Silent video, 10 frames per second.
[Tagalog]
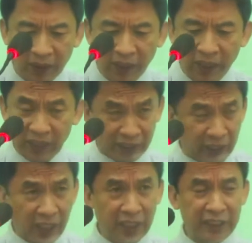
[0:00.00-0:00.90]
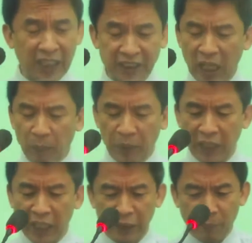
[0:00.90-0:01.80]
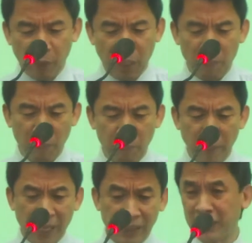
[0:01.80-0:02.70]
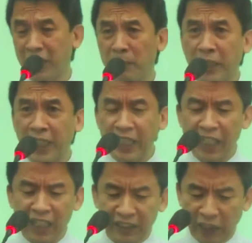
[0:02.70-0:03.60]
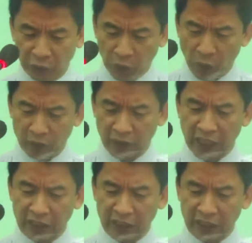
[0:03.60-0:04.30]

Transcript: At yan ang sinasabi ng ating mga mambabatas at maging ilang sektor ng ating